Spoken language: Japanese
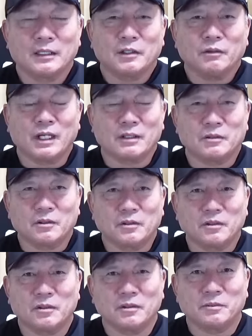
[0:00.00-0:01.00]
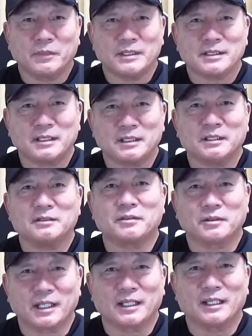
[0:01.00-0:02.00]
今日はあのーうん、メジャーリーグ
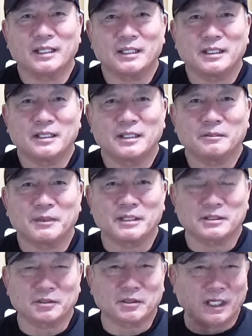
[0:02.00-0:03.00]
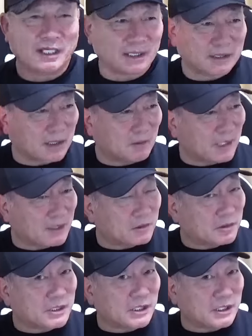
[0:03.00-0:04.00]
のね、ねまあ、ちょっと話で
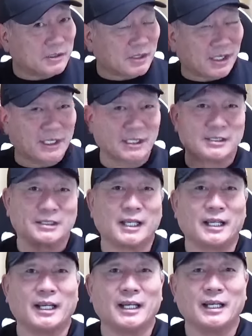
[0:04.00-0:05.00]
ワールドシリーズの話、で。今ちょう